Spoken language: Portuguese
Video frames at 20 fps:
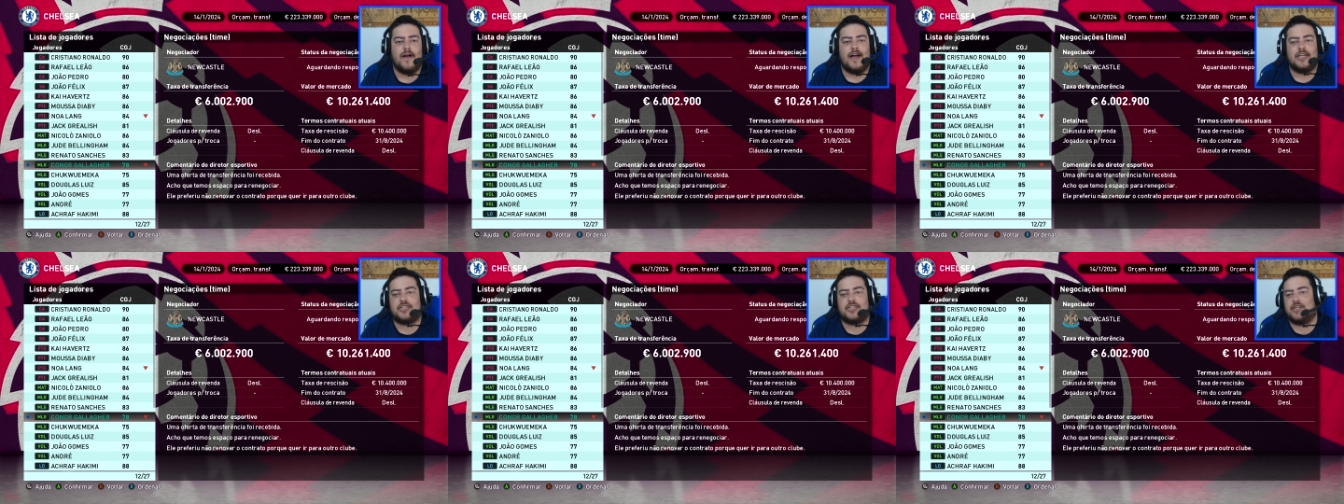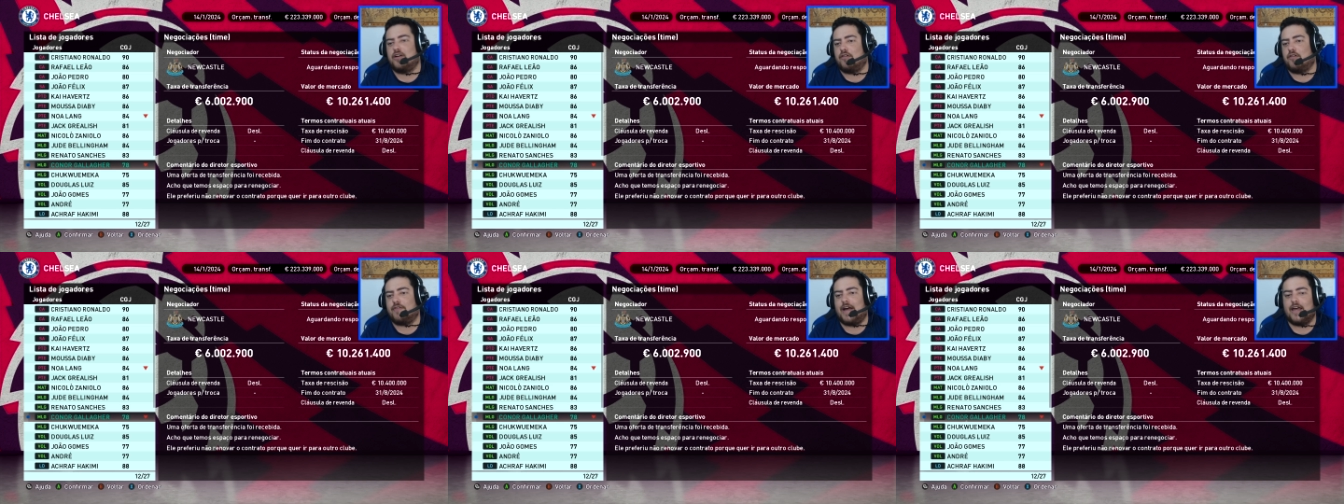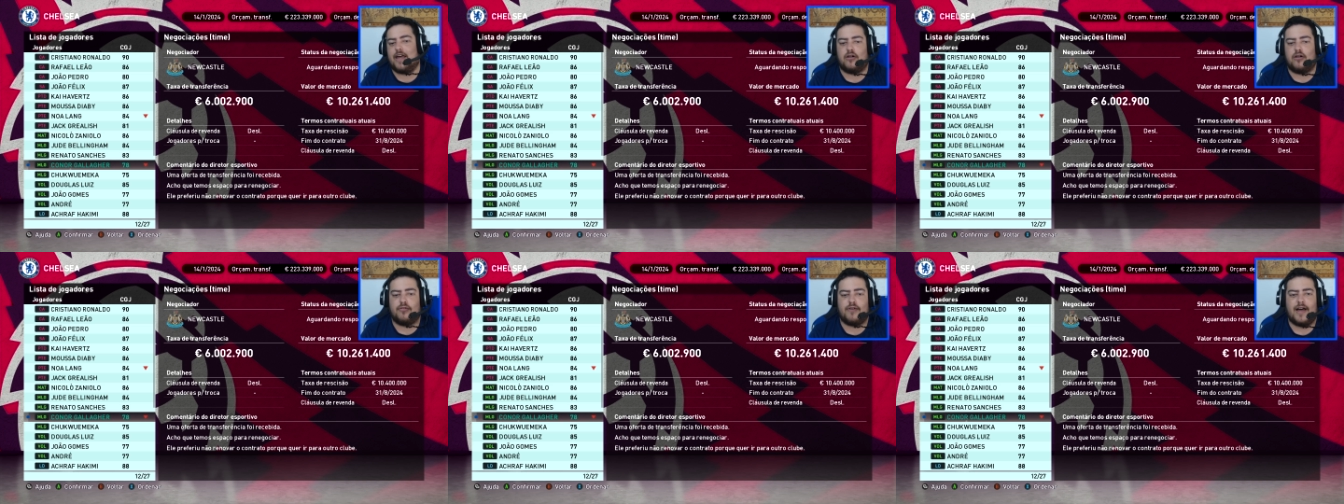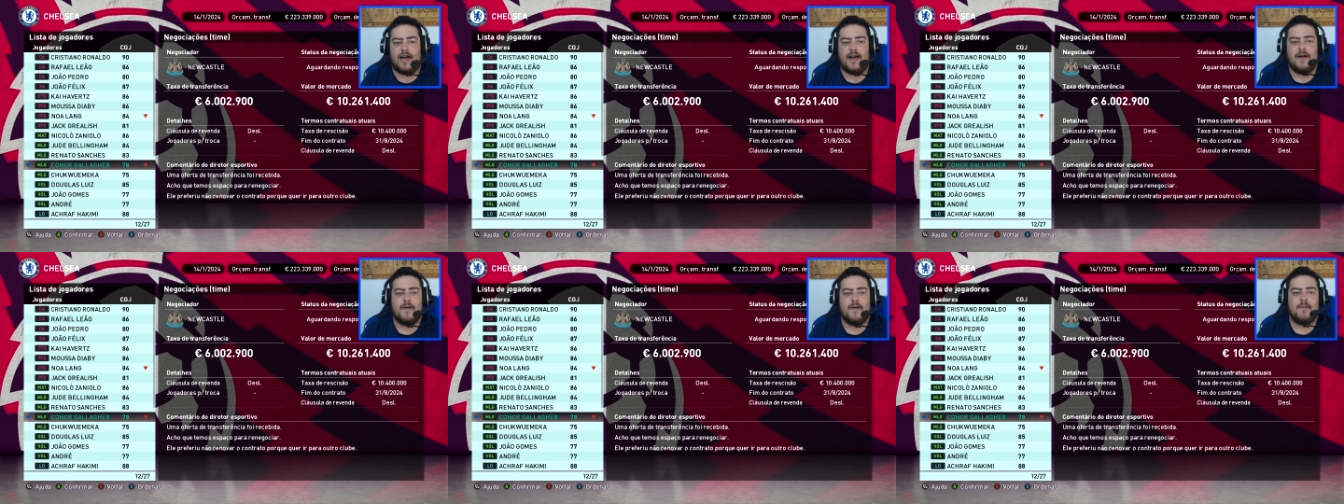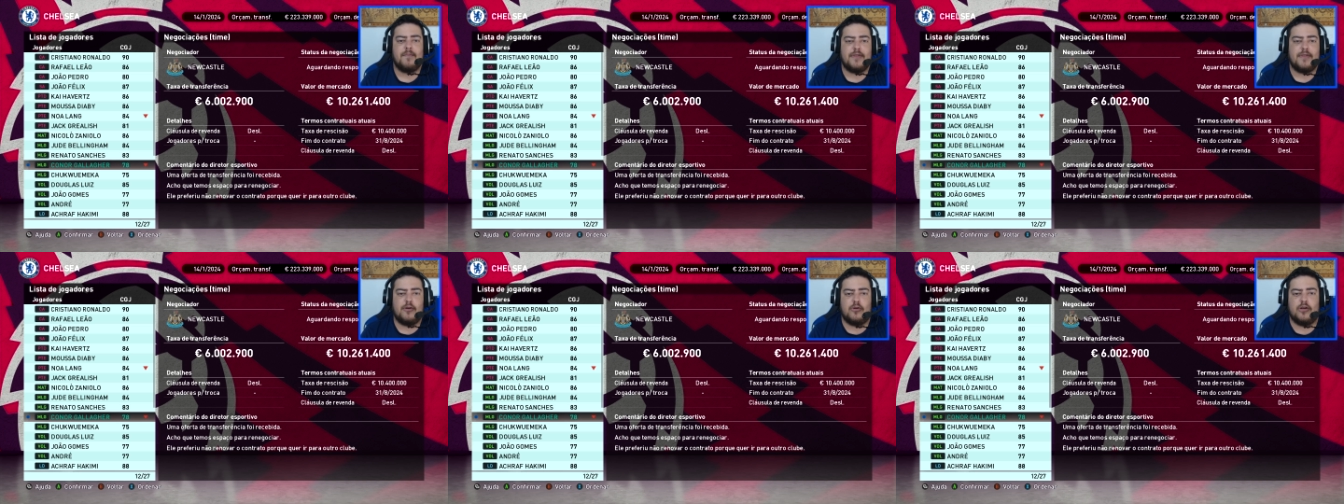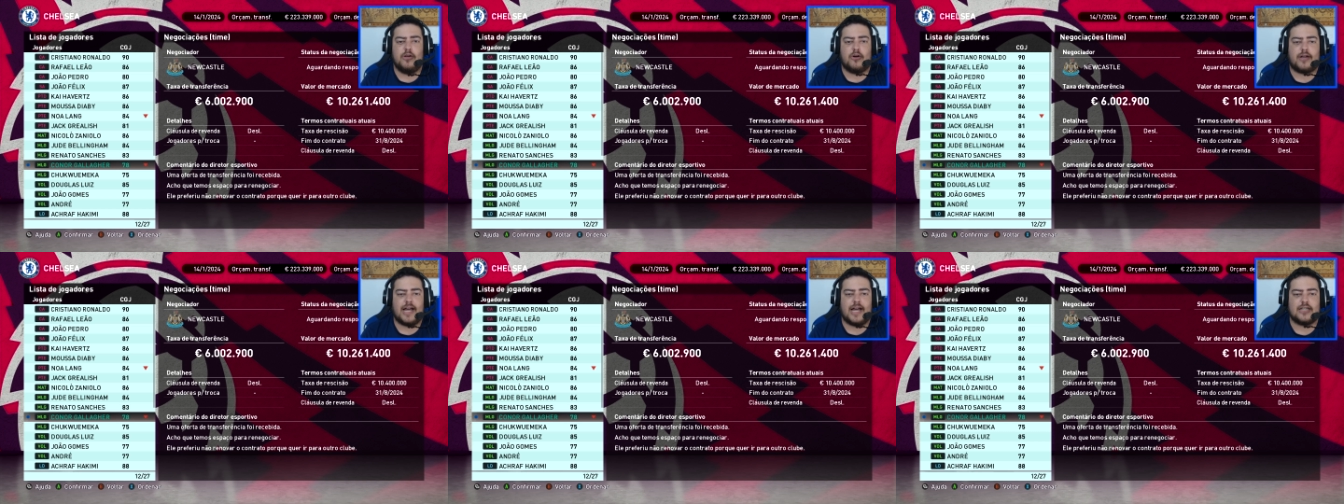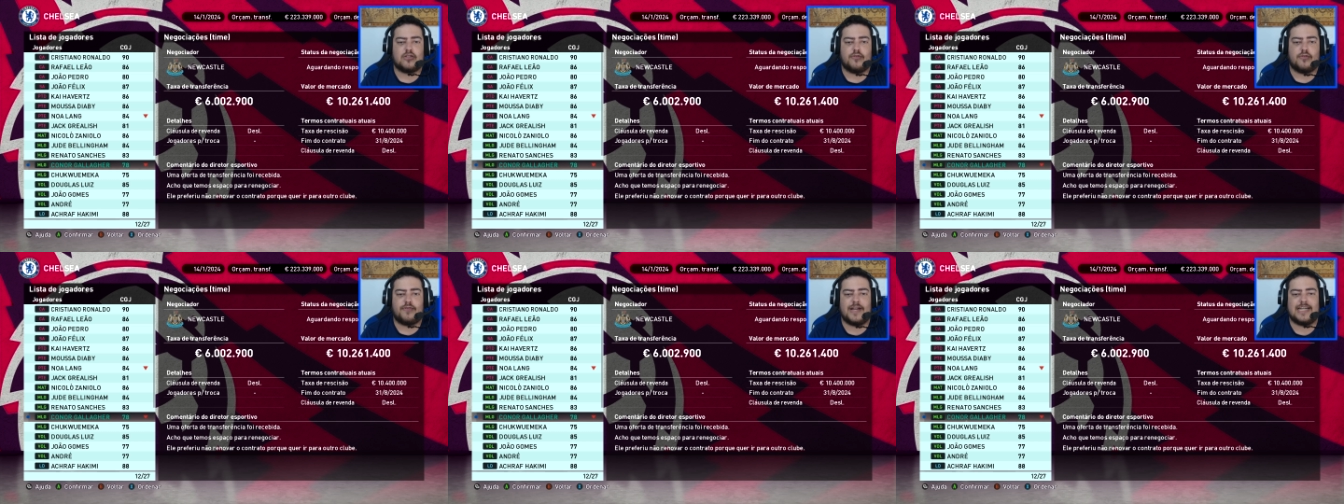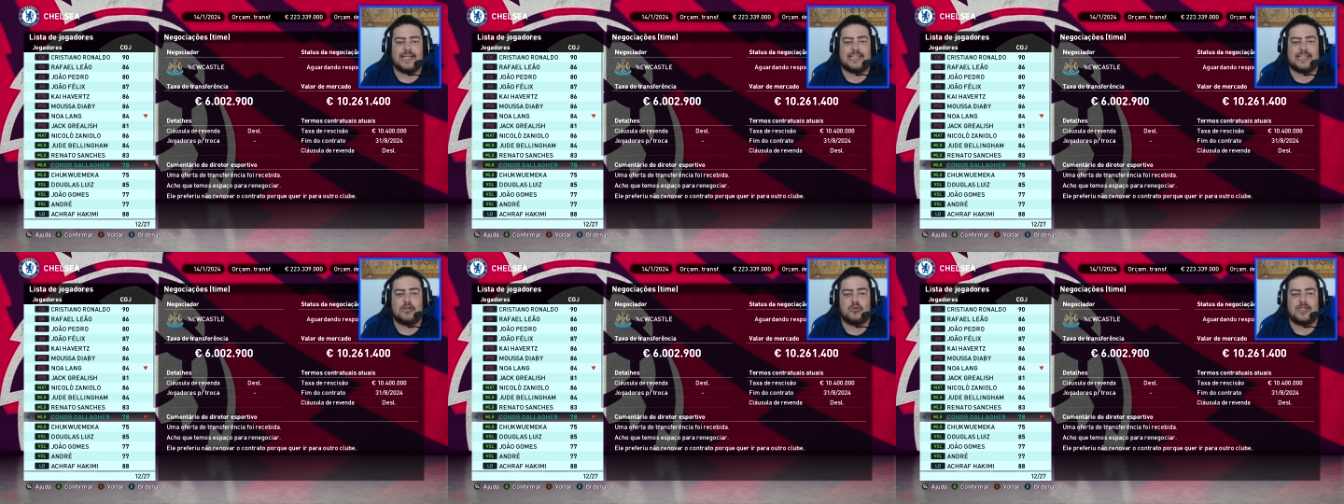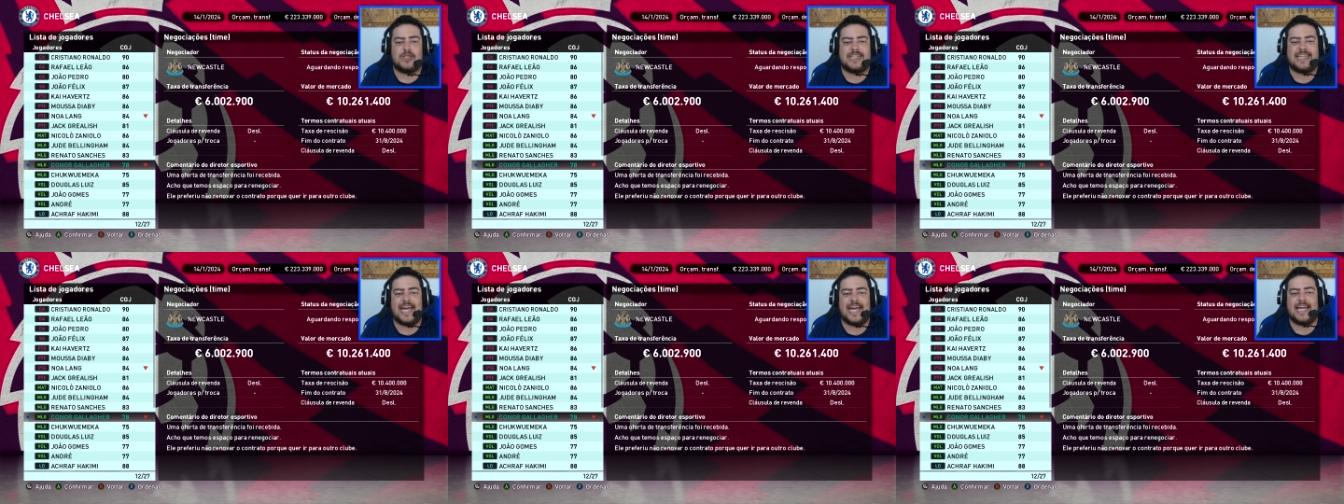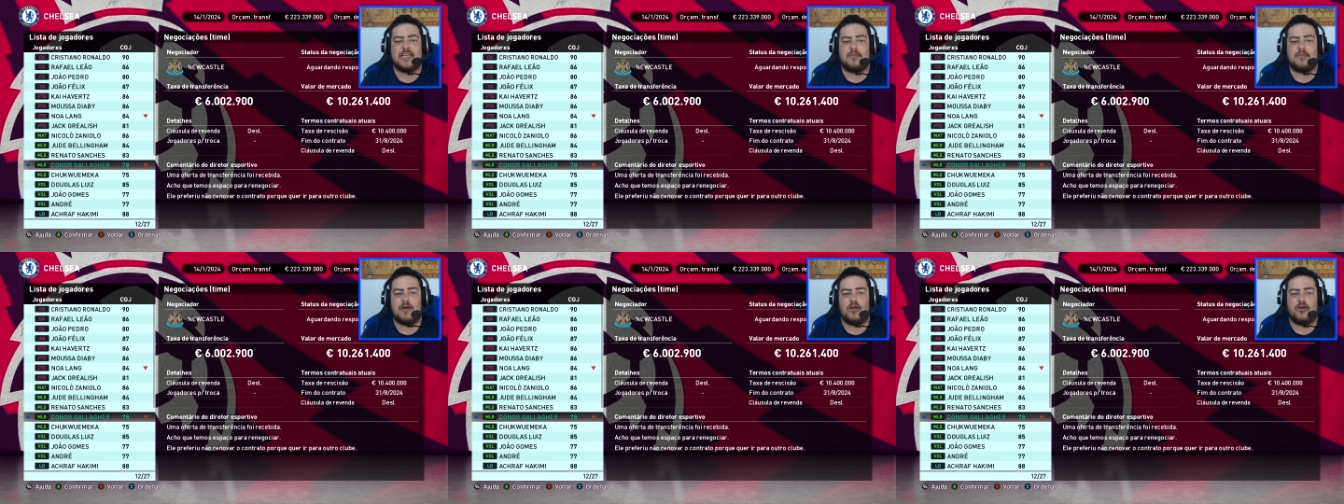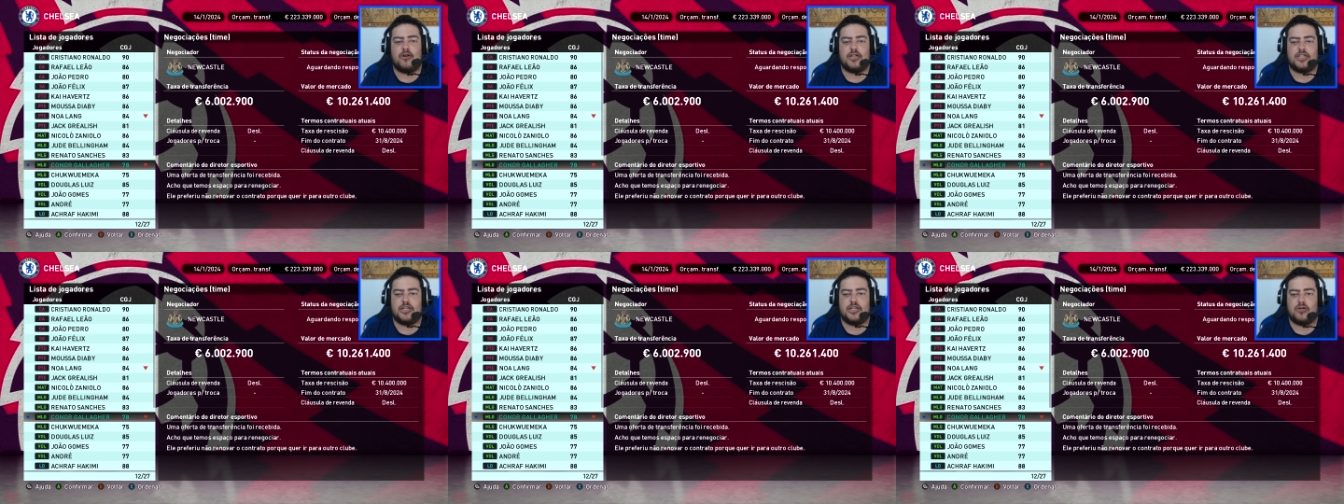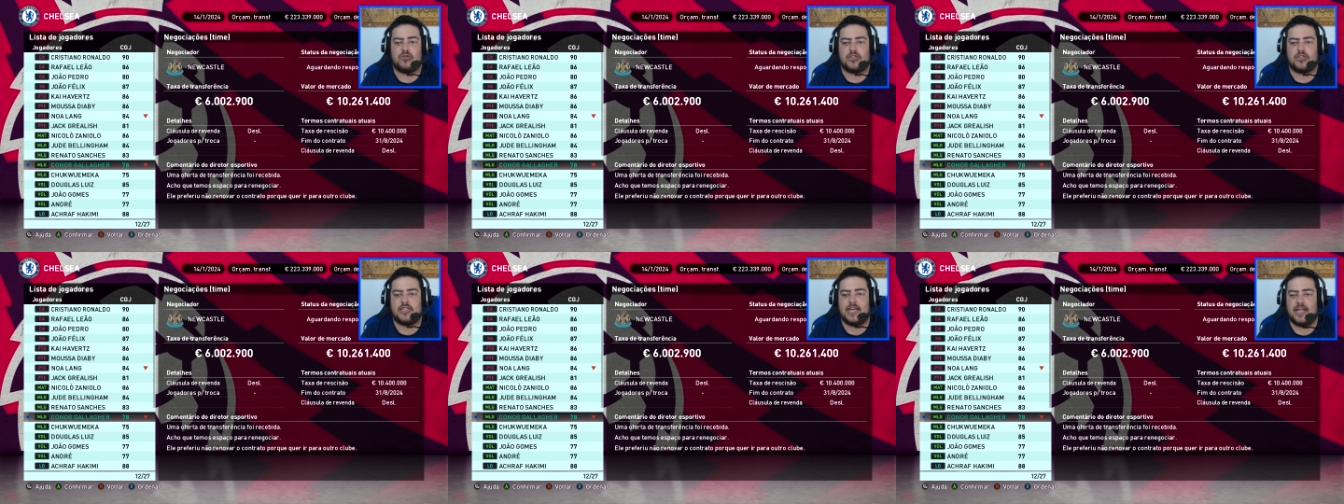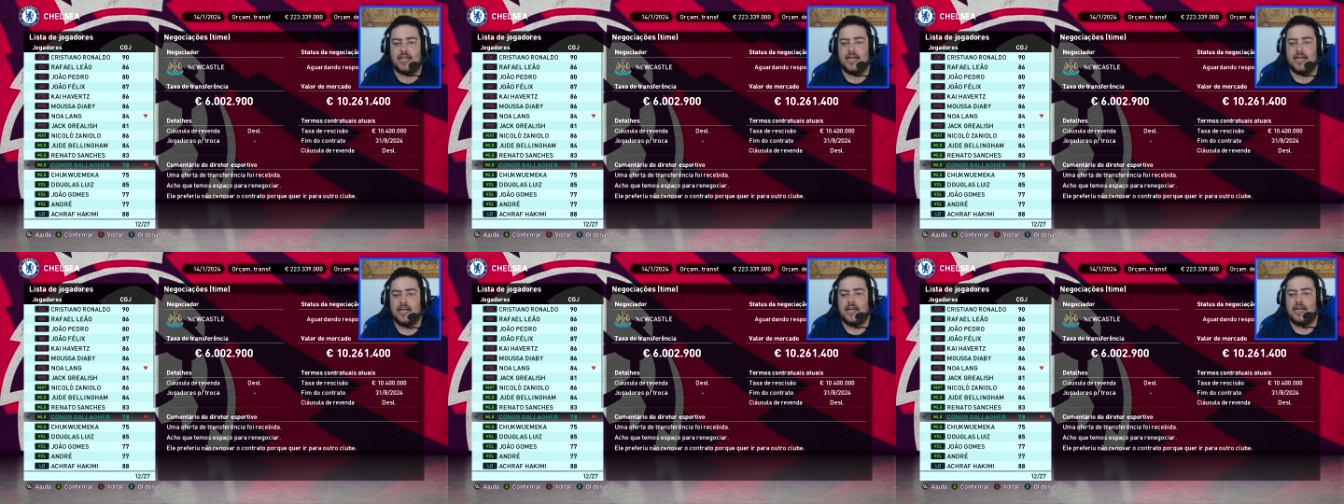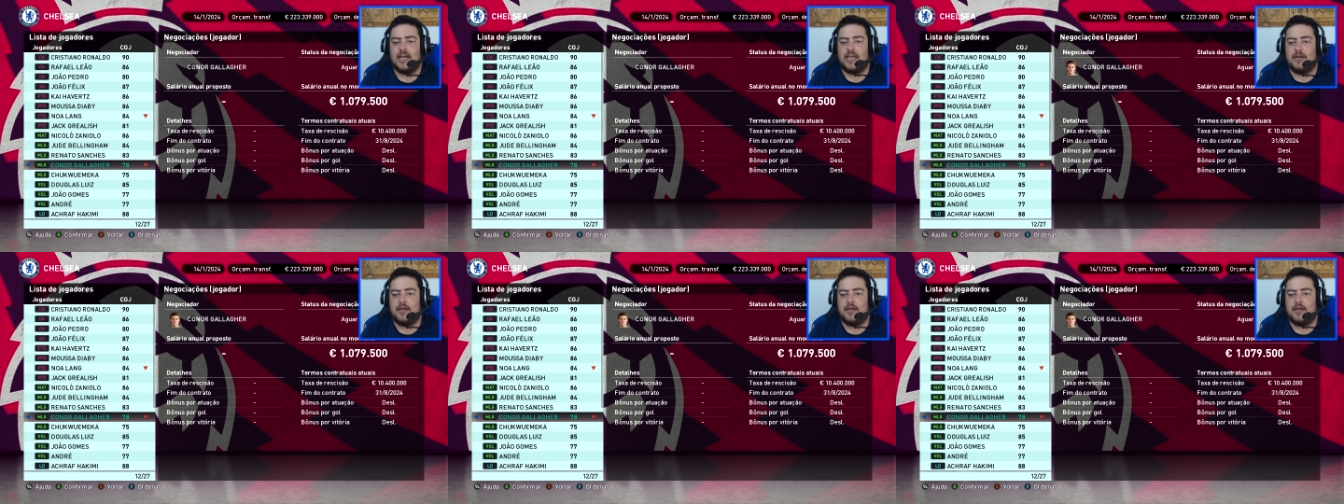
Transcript: a gente não vai renovar e o Newcastle ofereceu 6 milhões de euros nele.